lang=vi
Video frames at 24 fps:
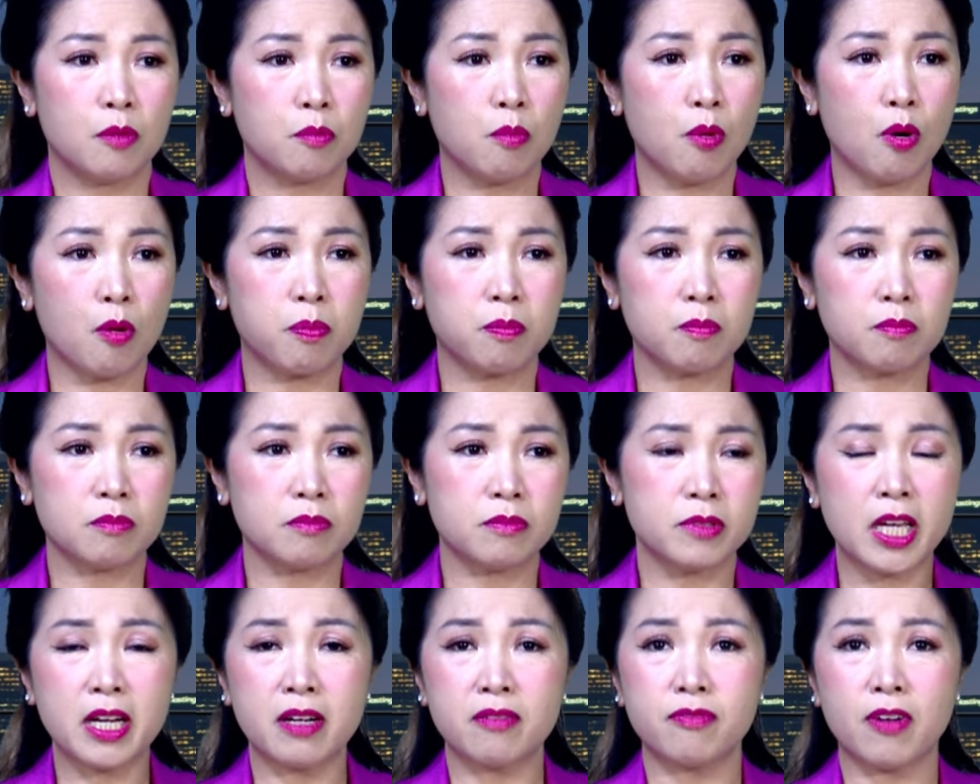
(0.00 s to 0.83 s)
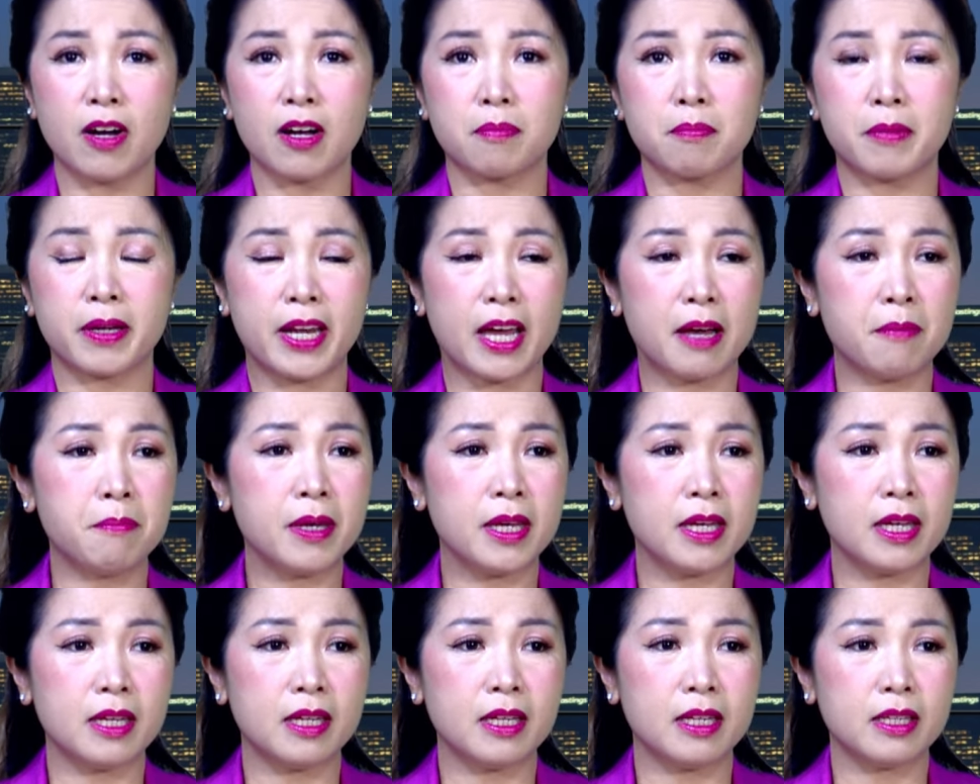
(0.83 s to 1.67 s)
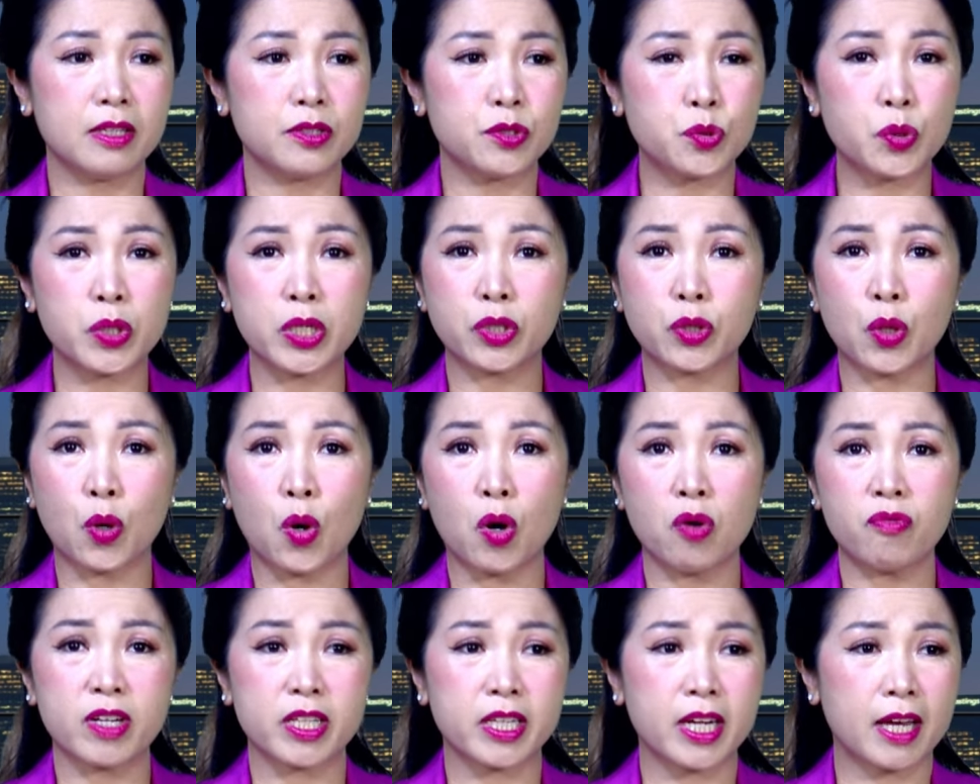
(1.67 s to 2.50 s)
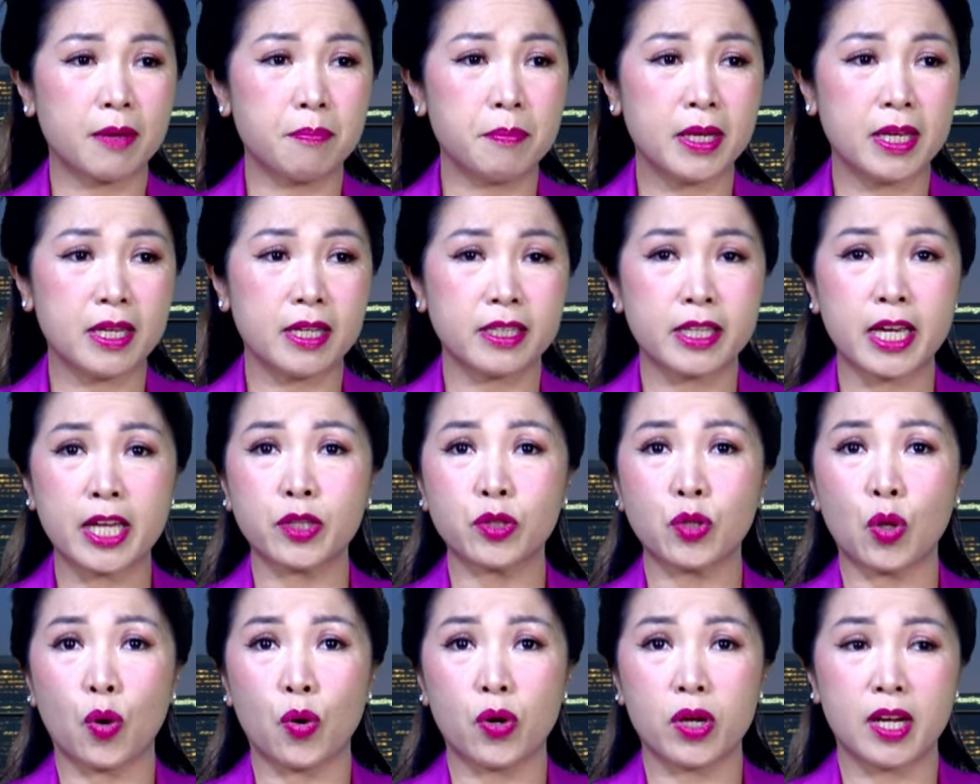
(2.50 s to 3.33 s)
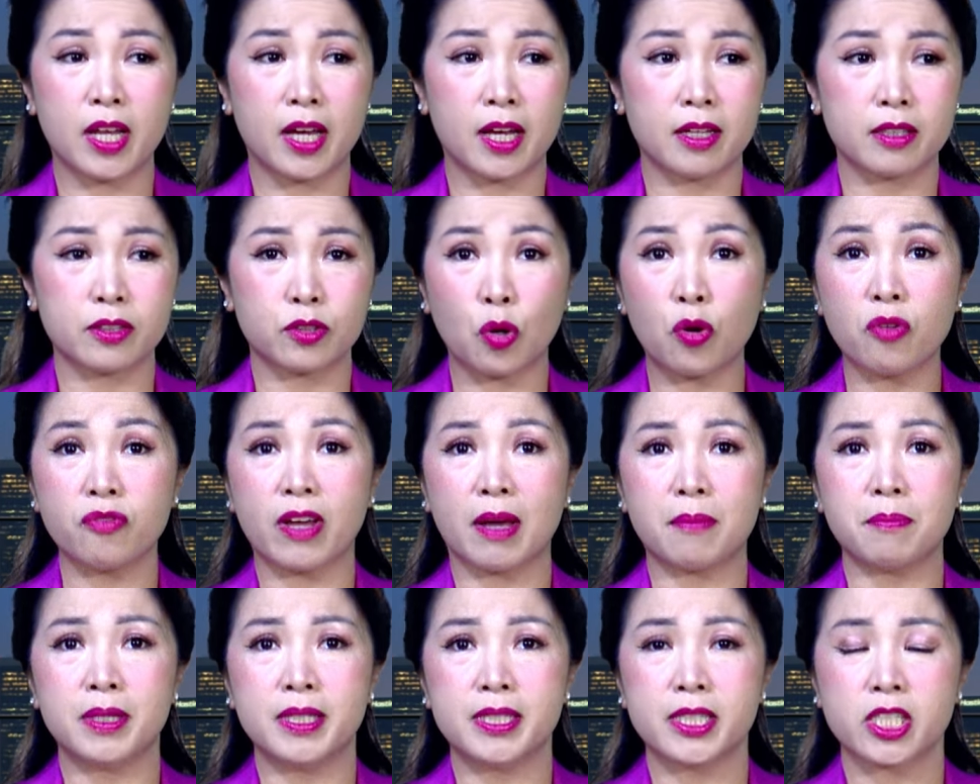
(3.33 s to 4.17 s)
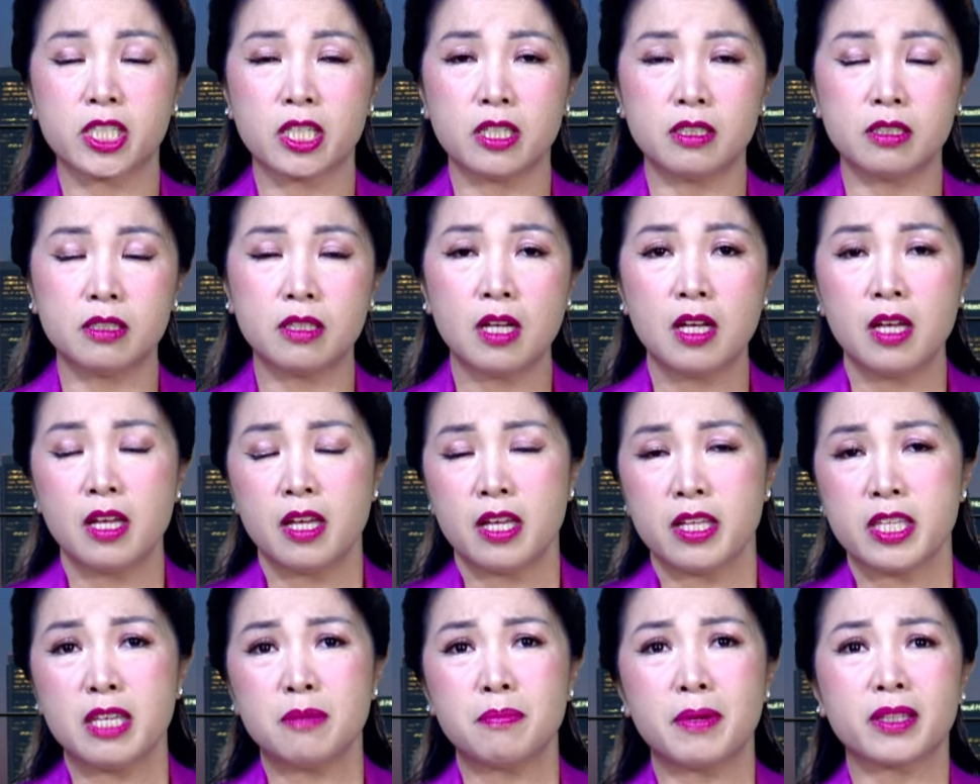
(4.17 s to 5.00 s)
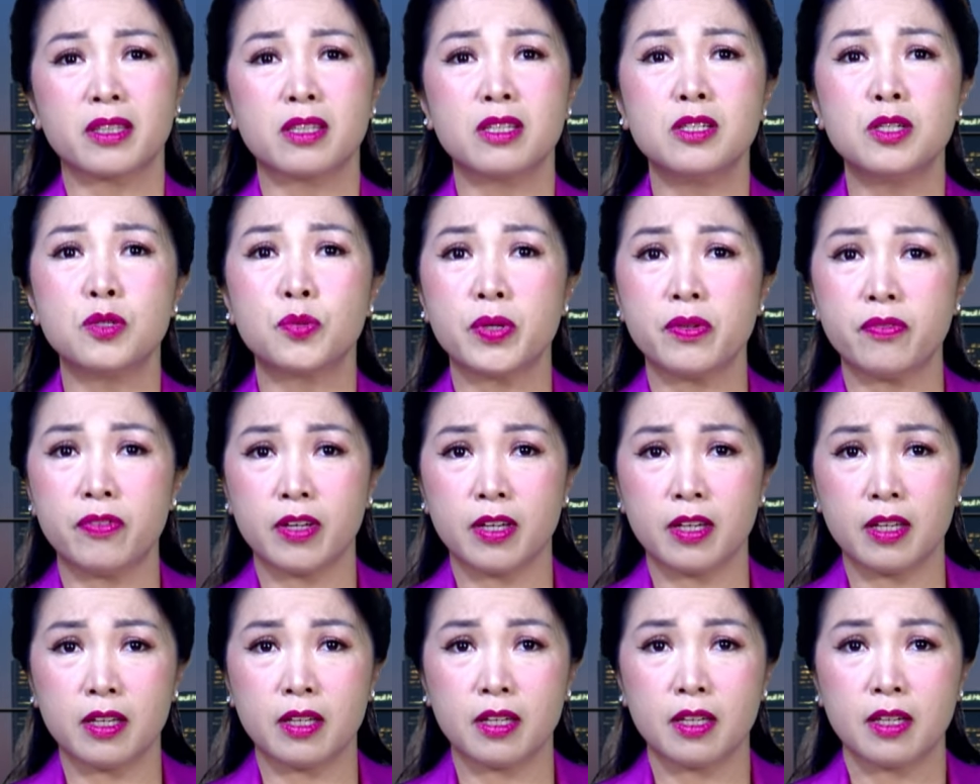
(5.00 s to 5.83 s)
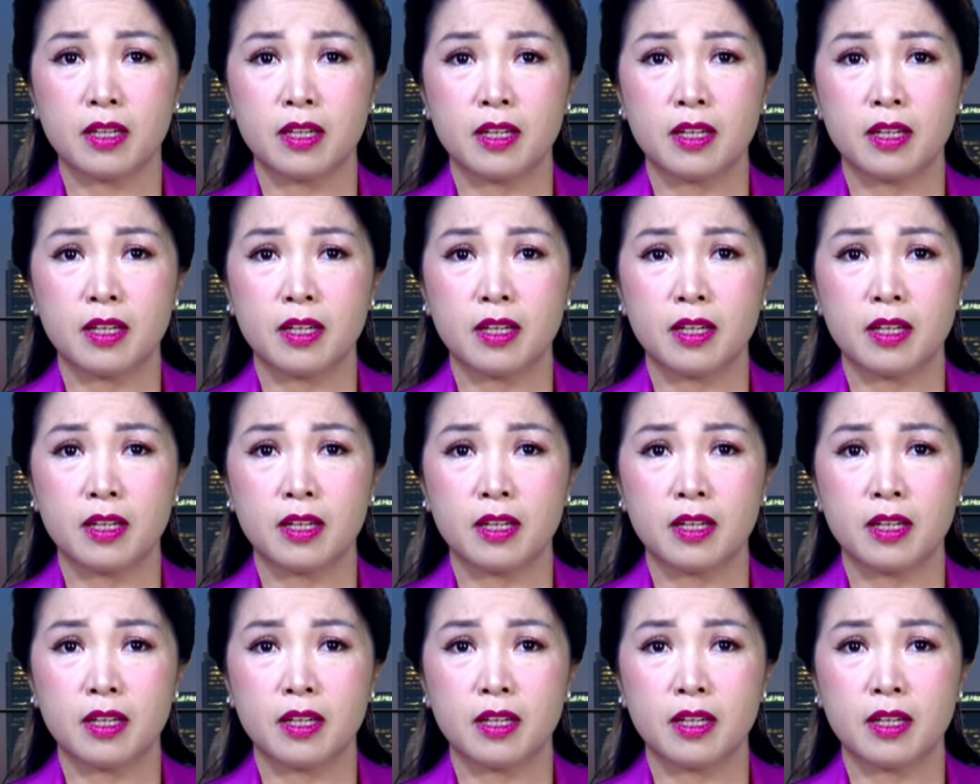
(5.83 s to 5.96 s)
Một nhân vật mà đã bị truy tố và đã bị kết tội là tội phạm hình sự. Nhưng mà thưa quý vị,